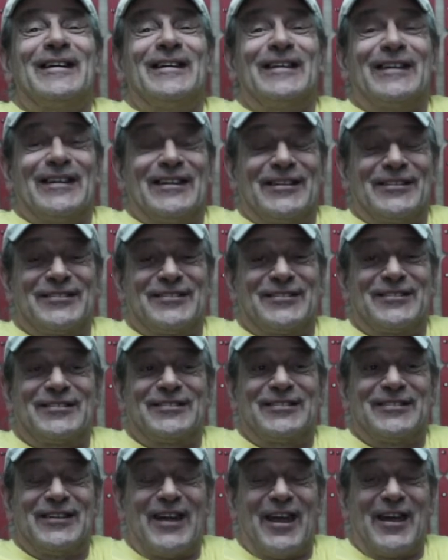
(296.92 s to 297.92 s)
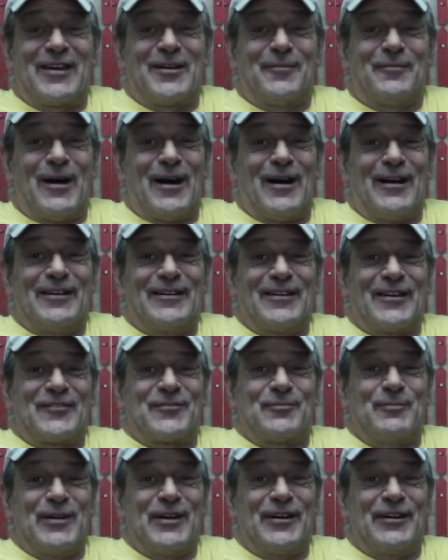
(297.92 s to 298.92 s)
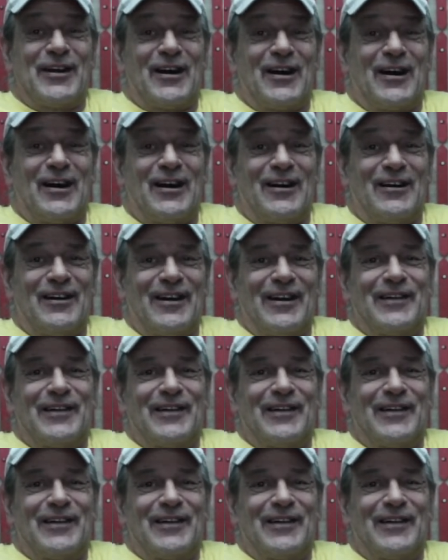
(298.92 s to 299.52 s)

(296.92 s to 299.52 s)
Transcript: Ich denke mal, dass mir da